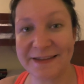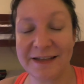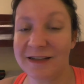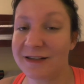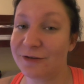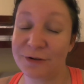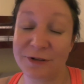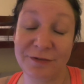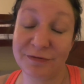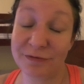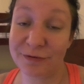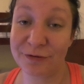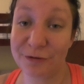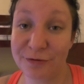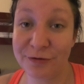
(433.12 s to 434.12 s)
Et donc il
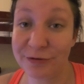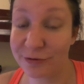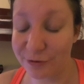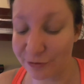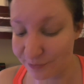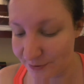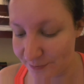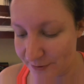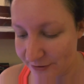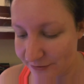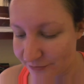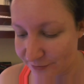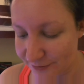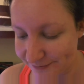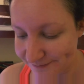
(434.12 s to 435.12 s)
faut juste que je m'y
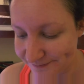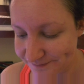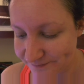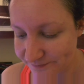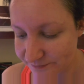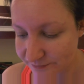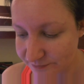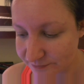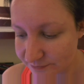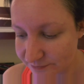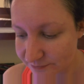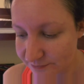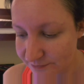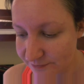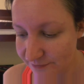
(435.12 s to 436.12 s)
mette, quoi.
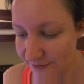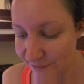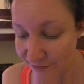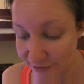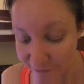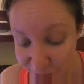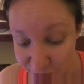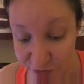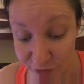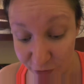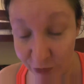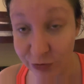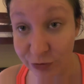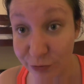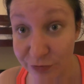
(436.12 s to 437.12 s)
Enfin, il faut que je
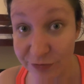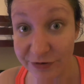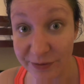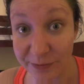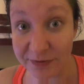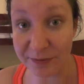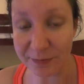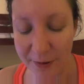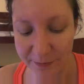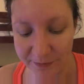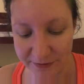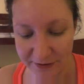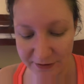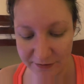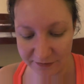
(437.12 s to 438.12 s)
retrouve ces petits
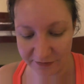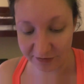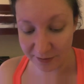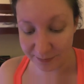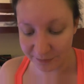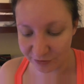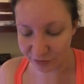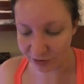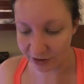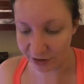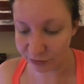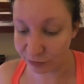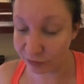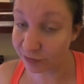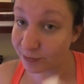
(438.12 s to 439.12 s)
papiers et si jamais je ne les
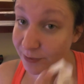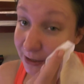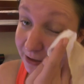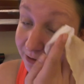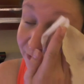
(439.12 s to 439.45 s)
retrouve pas, il